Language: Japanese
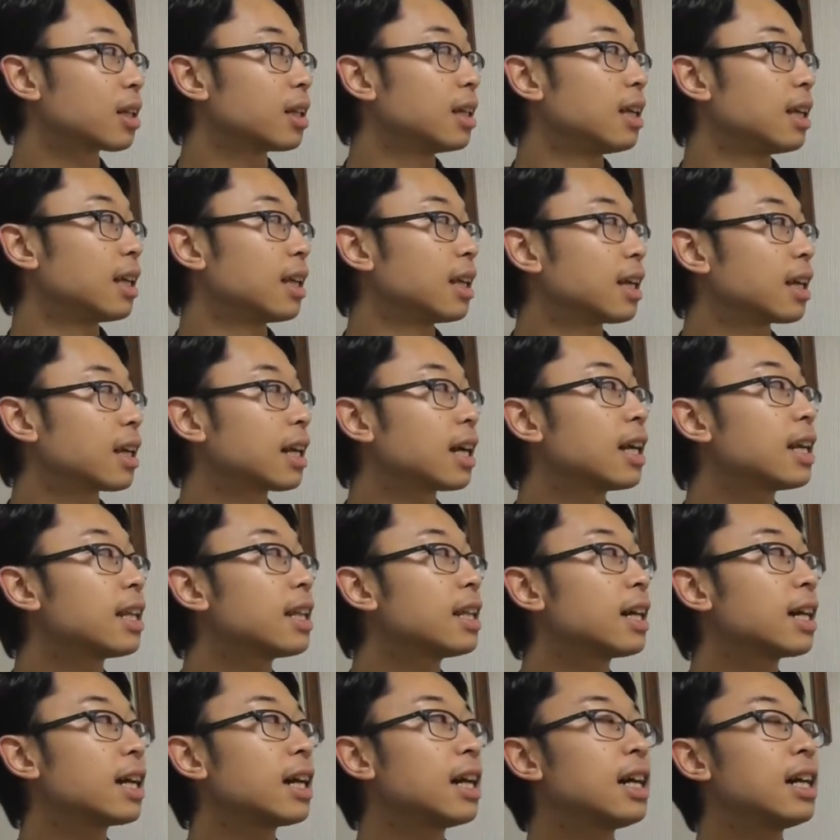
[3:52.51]
えー、
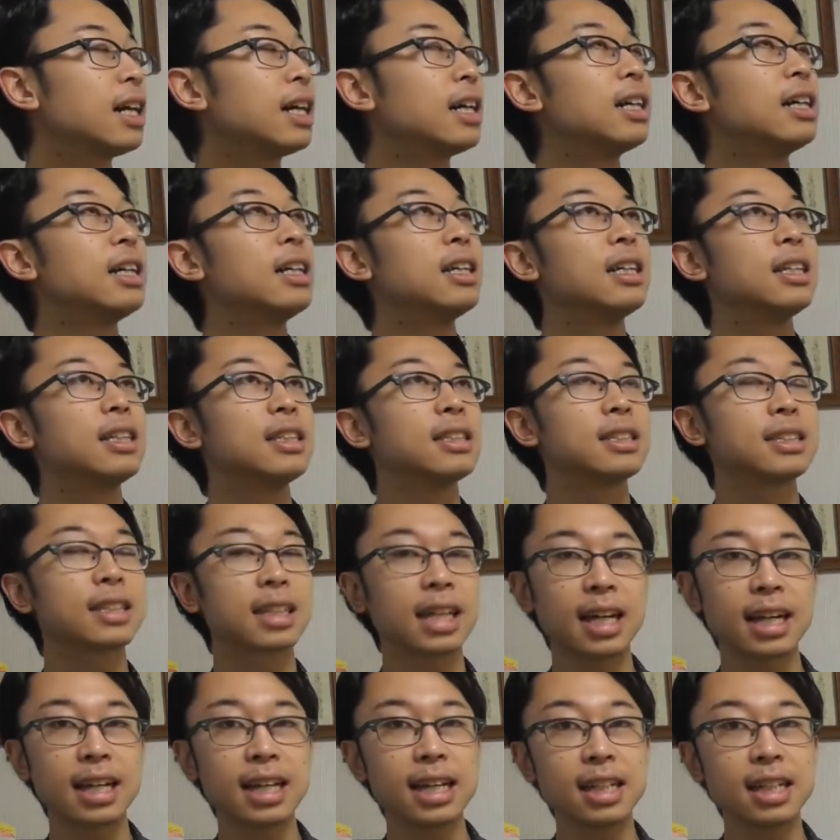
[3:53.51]
体が疲